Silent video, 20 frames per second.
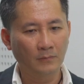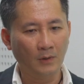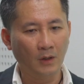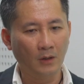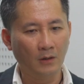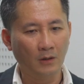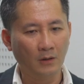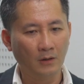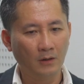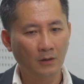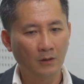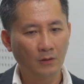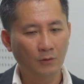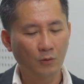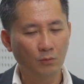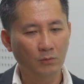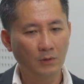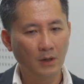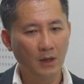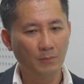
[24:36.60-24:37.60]
nó
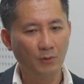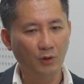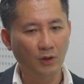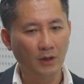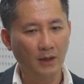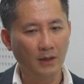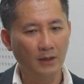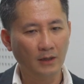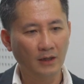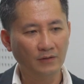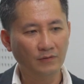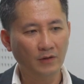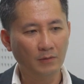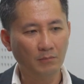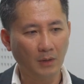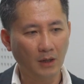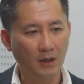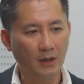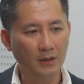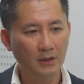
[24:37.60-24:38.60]
cũng là một cái lĩnh vực
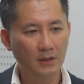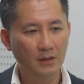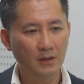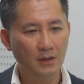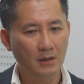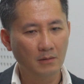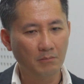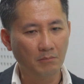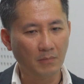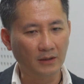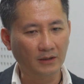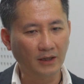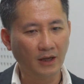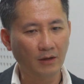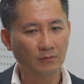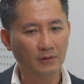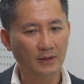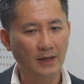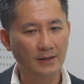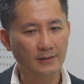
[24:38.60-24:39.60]
mới mà theo
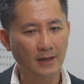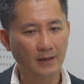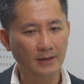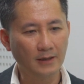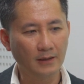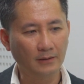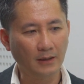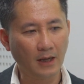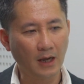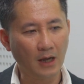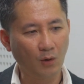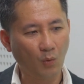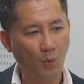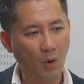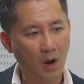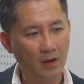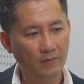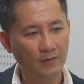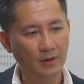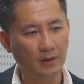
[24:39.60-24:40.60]
như đánh giá hiện tại
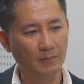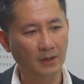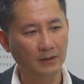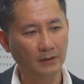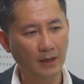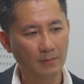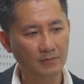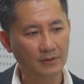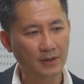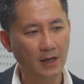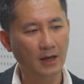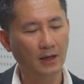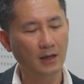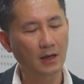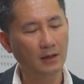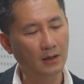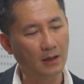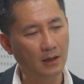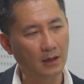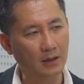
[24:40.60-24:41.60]
qua việc mà tham gia các
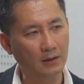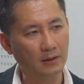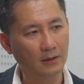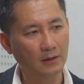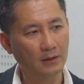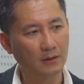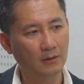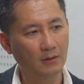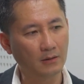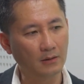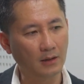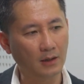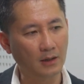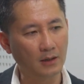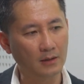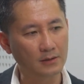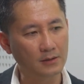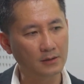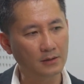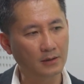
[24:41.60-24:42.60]
cái gọi
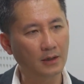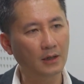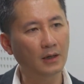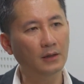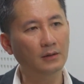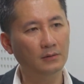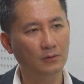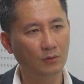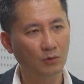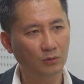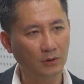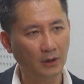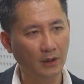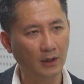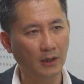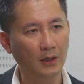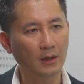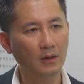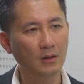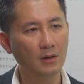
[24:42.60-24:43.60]
là sự kiện quốc
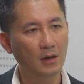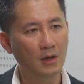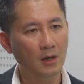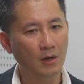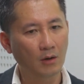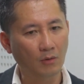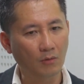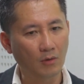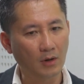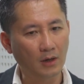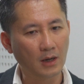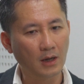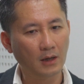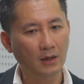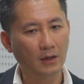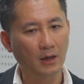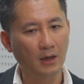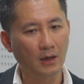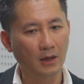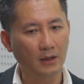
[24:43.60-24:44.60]
tế qua các
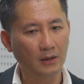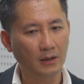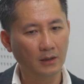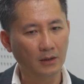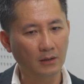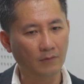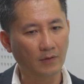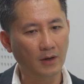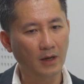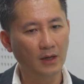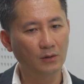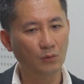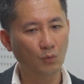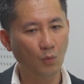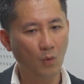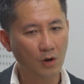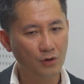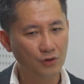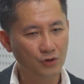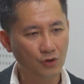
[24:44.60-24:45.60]
cái event
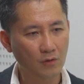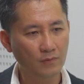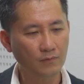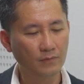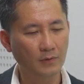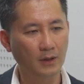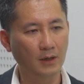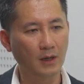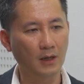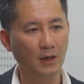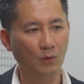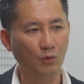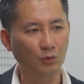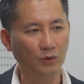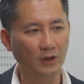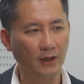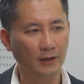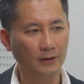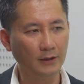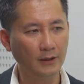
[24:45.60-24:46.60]
workshop với cả quốc
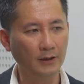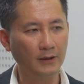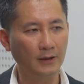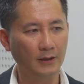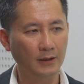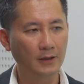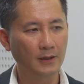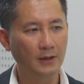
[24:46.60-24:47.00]
tế thì